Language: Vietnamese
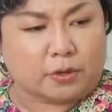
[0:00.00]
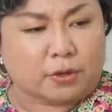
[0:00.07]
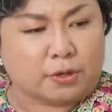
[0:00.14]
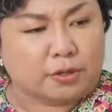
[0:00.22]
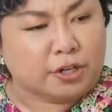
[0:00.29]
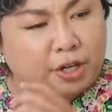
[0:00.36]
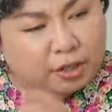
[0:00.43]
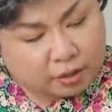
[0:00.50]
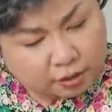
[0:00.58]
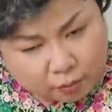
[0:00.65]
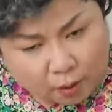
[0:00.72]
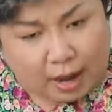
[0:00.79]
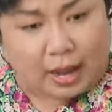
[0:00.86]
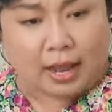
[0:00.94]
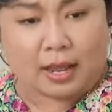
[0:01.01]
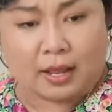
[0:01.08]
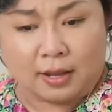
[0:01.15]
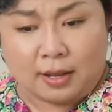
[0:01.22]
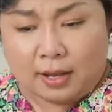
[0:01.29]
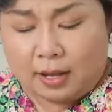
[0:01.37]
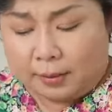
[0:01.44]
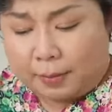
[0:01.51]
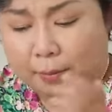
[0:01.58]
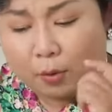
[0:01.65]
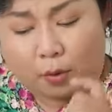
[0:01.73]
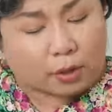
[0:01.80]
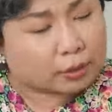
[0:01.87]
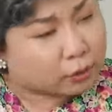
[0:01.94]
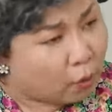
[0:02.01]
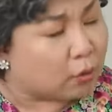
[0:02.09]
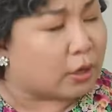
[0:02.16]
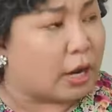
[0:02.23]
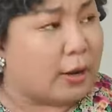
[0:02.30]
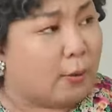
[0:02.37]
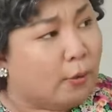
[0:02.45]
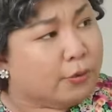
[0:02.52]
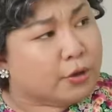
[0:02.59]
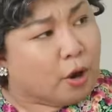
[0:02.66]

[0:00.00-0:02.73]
của nó nhức quá mới mua cái thuốc này uống